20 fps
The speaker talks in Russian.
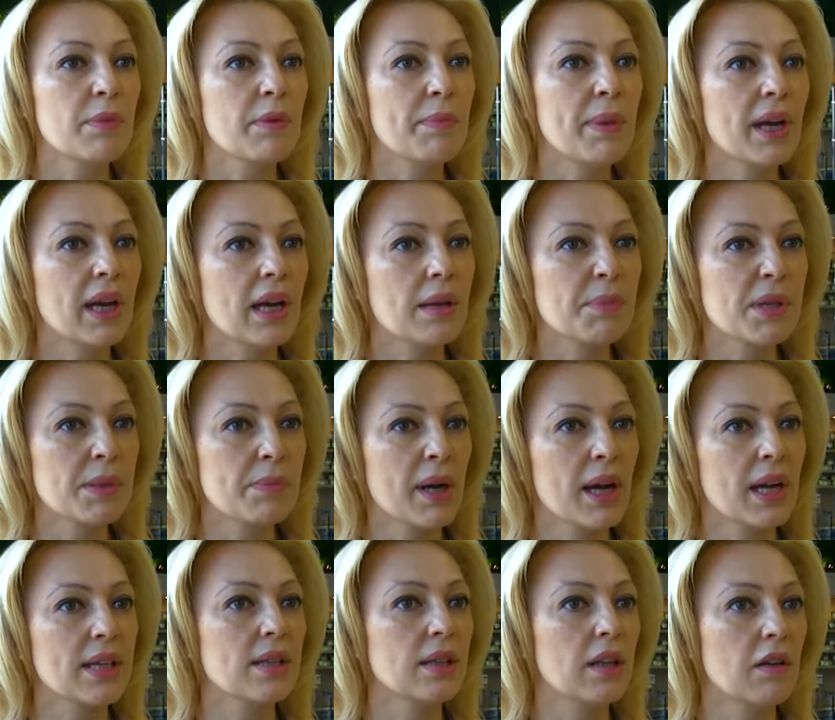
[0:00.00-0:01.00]
мы бегаем из
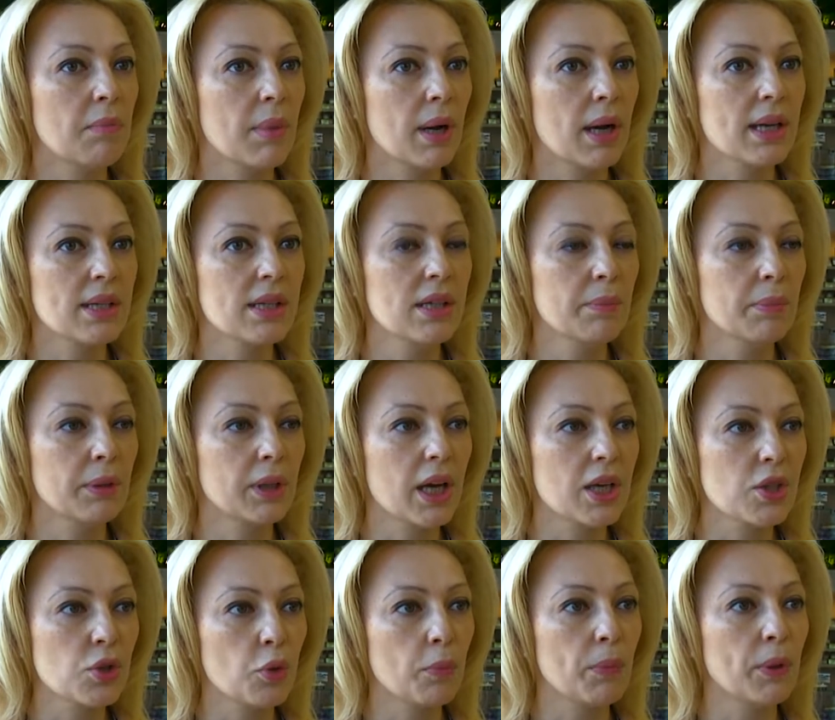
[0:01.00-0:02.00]
магазина в магазин,
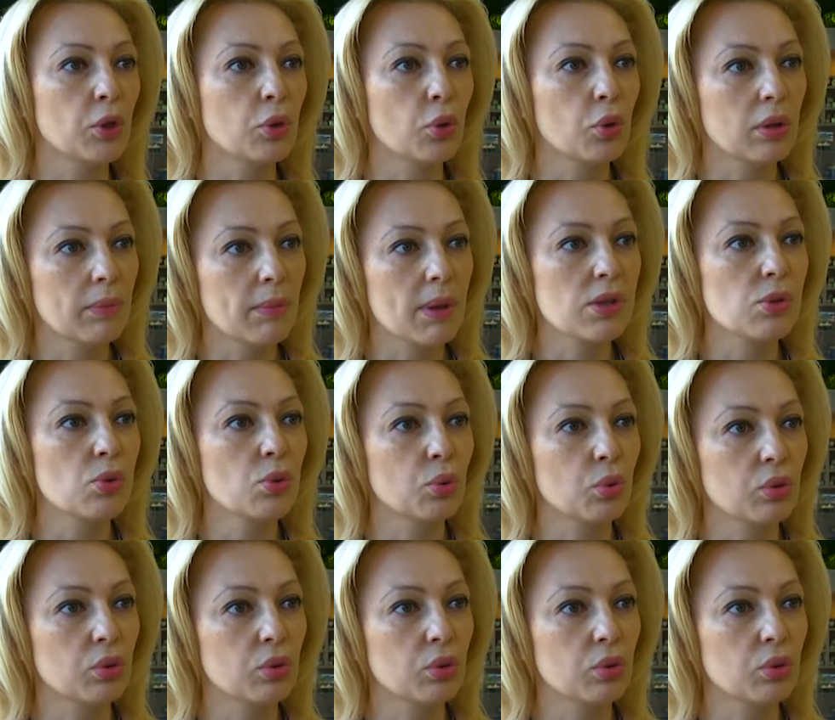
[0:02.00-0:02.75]
пытаясь купить то колбасу,